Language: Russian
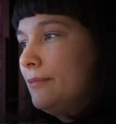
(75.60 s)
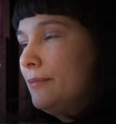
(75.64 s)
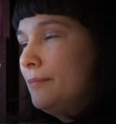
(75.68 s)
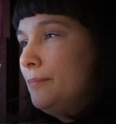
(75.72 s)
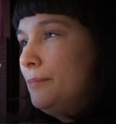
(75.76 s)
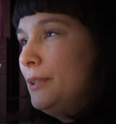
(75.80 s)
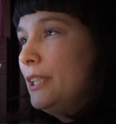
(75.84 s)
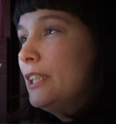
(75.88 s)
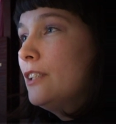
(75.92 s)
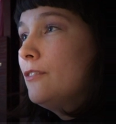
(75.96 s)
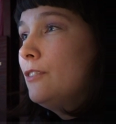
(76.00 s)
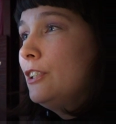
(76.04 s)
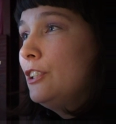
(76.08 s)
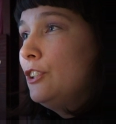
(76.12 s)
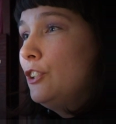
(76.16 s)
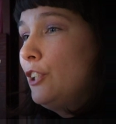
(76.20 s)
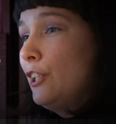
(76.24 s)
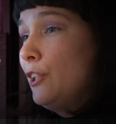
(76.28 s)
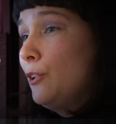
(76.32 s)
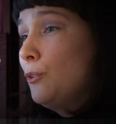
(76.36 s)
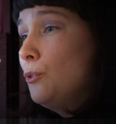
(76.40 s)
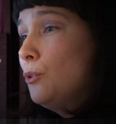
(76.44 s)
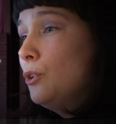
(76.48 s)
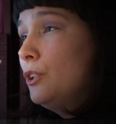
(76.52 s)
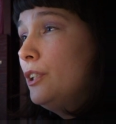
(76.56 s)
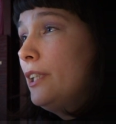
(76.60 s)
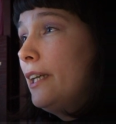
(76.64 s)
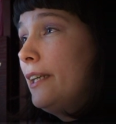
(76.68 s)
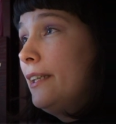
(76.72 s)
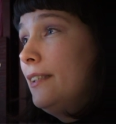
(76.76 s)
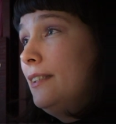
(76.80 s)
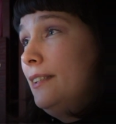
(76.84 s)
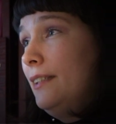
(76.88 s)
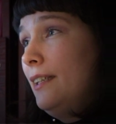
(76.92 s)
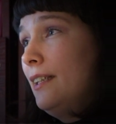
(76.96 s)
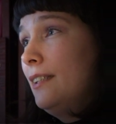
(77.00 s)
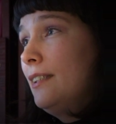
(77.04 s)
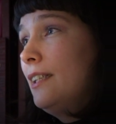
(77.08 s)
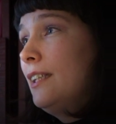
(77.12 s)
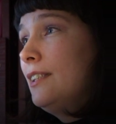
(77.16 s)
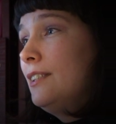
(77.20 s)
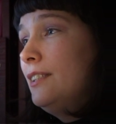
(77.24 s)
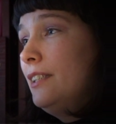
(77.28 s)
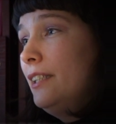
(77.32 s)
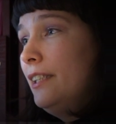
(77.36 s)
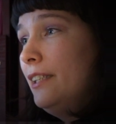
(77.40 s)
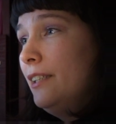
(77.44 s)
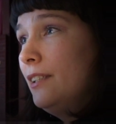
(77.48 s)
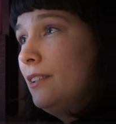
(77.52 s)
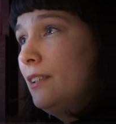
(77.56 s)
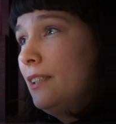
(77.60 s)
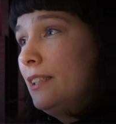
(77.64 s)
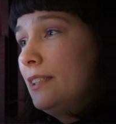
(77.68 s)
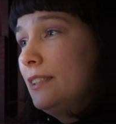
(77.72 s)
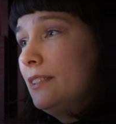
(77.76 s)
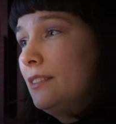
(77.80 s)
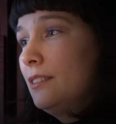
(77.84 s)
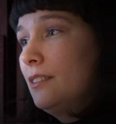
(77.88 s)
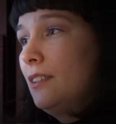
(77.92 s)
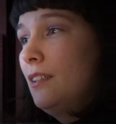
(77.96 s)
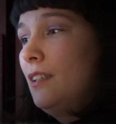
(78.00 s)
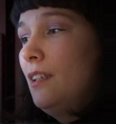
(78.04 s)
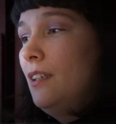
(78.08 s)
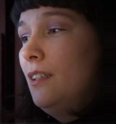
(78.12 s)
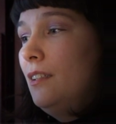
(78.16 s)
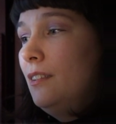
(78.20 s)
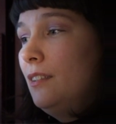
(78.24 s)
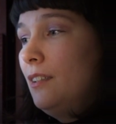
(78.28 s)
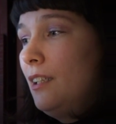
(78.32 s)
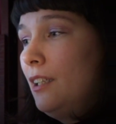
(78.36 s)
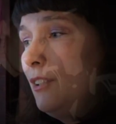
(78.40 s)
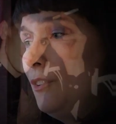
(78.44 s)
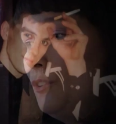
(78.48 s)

Первые три года я надеялась на